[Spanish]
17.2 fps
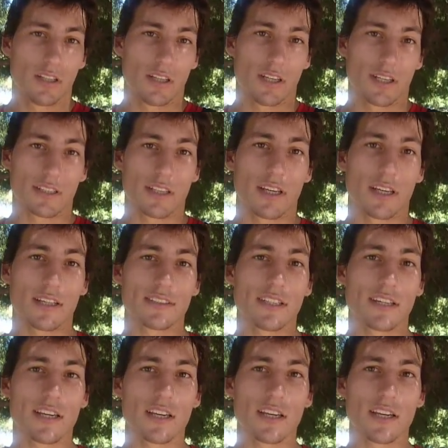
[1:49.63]
Estaría así
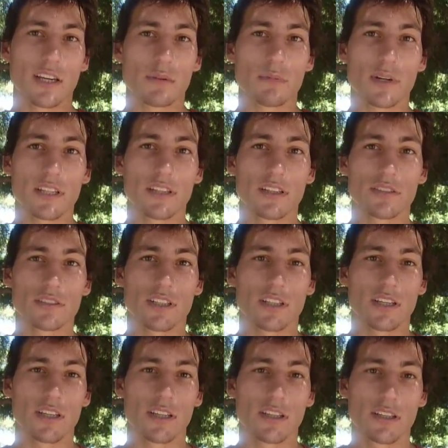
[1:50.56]
que, el partido se,
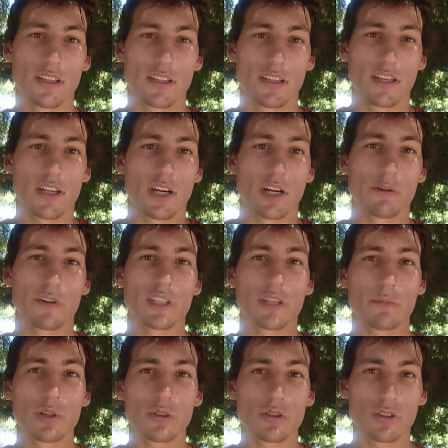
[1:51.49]
en los 90
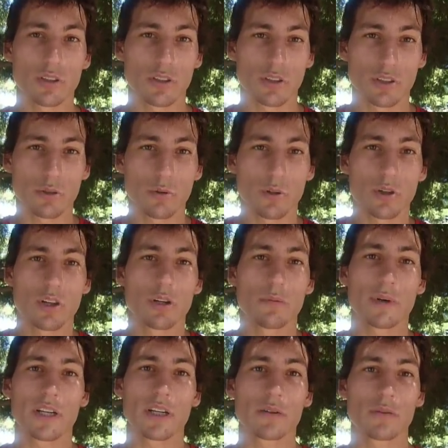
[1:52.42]
minutos no, hubo goles
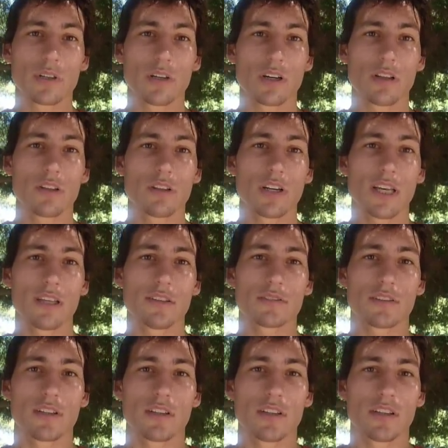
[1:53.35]
para ninguno de los dos lados
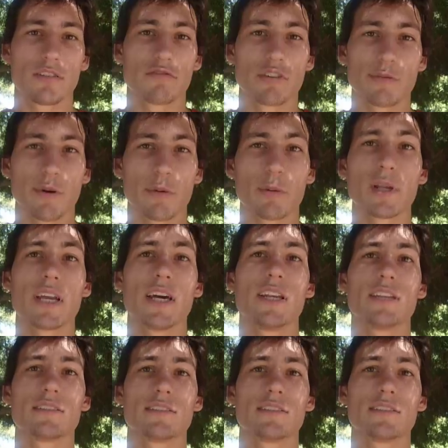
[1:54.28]
y, fuimos penales